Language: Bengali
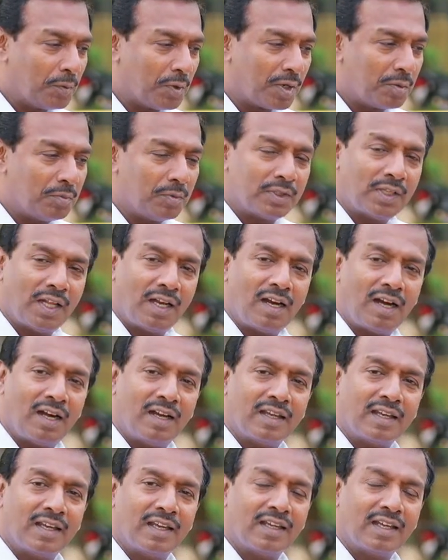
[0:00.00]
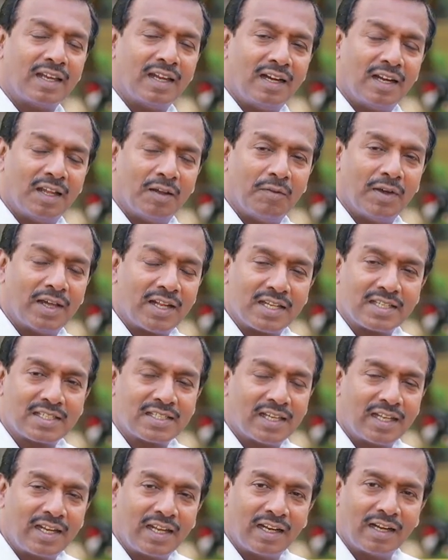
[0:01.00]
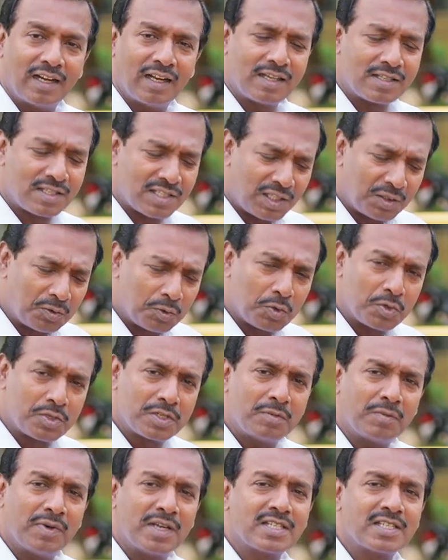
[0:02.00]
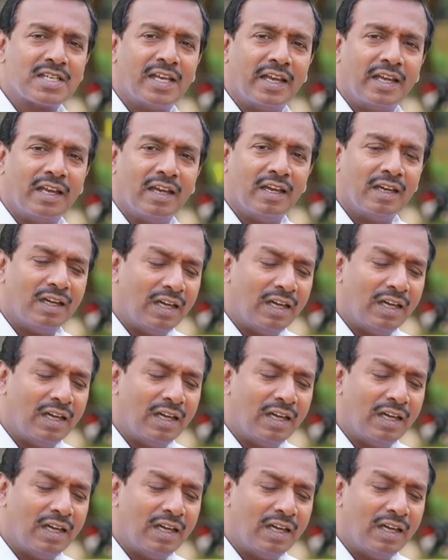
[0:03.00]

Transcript: আপনার অনেক বেশি পরিশ্রম জীবনে করতে হবে